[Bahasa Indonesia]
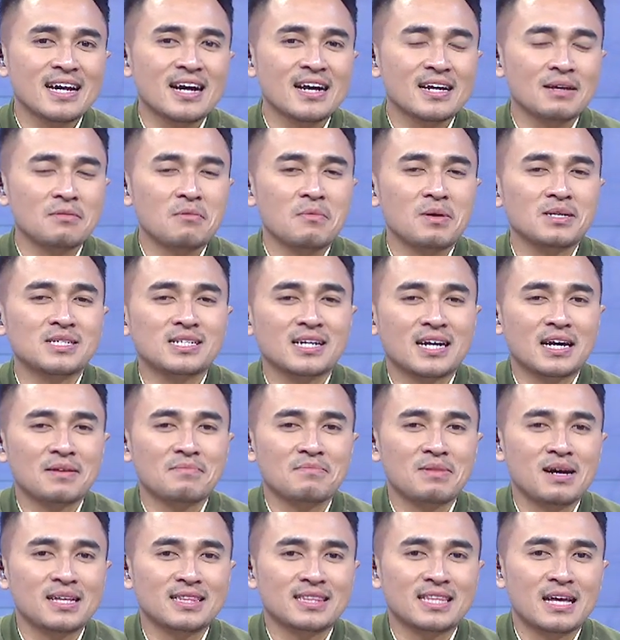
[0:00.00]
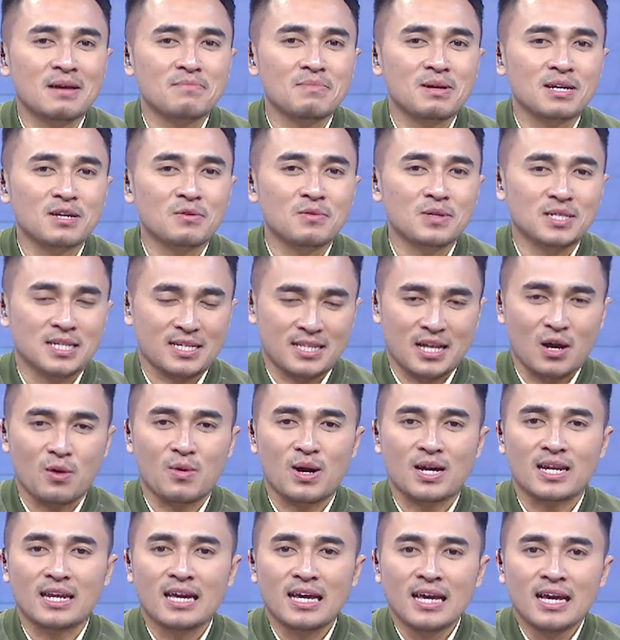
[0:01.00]
yang akan memanjakan mata bagi
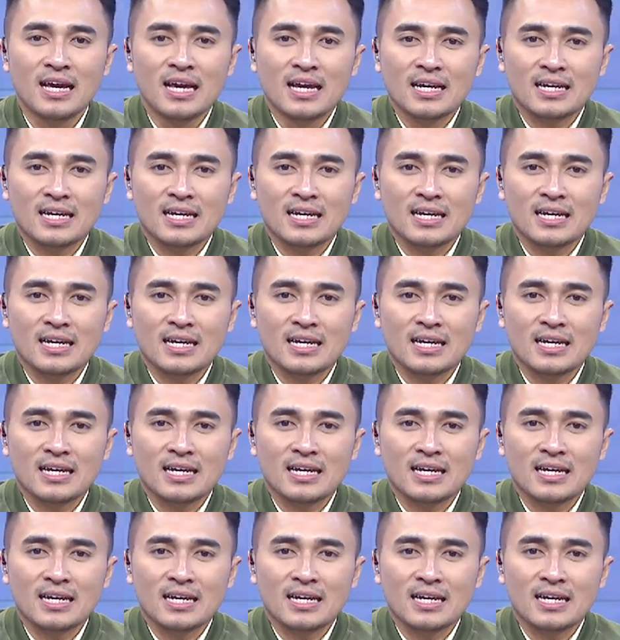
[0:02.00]
wisatawan.